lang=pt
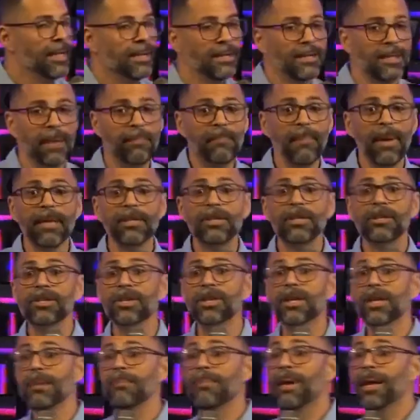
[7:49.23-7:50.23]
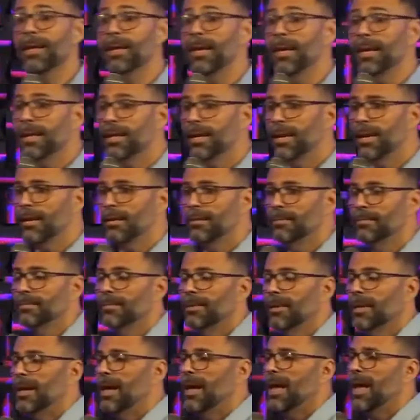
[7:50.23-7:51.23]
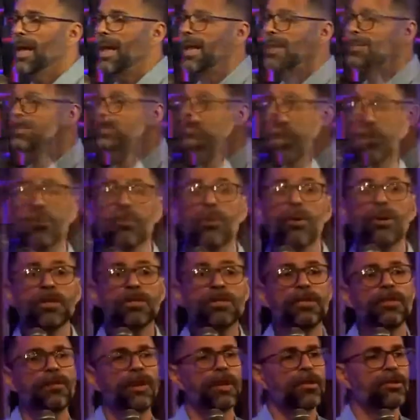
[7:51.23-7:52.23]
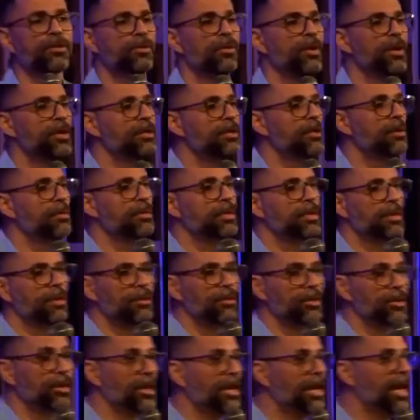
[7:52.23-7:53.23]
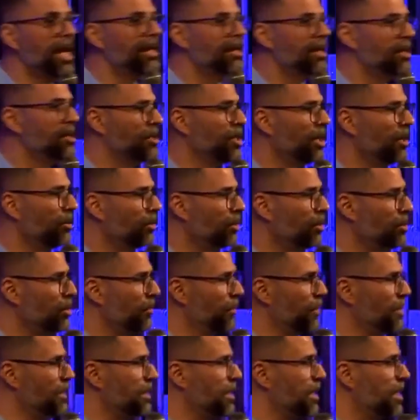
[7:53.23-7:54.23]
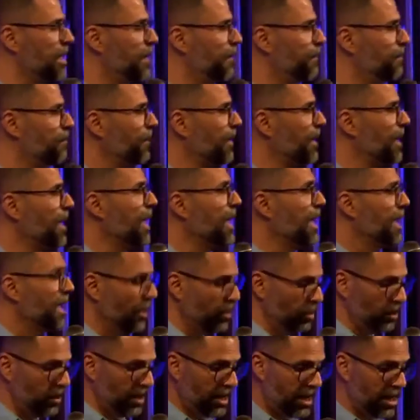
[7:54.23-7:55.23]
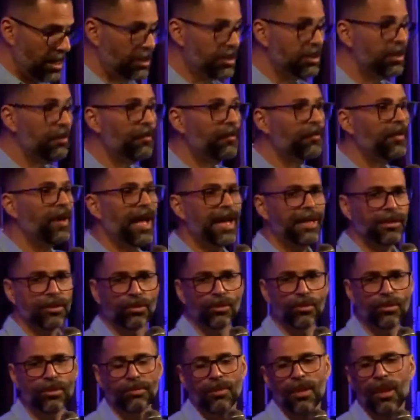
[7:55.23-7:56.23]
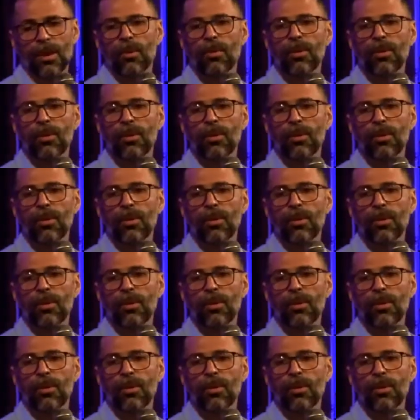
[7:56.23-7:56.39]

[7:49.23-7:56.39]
Depende de que maneira essas motivações estão sendo geradas dentro de você e do que, de fato,